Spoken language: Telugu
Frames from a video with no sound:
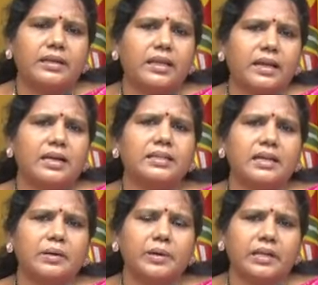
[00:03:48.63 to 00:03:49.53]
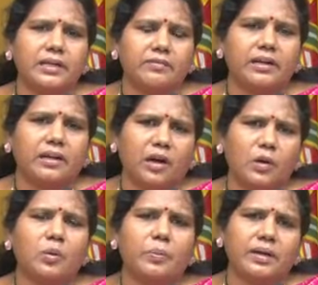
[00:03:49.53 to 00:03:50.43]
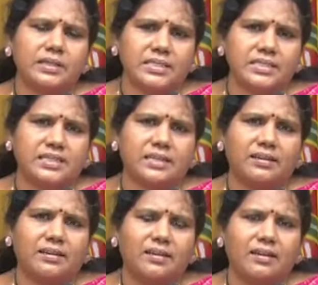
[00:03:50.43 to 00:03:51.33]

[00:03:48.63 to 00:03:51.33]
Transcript: నిరాధారమైనటువంటి ఆరోపణలు చేసి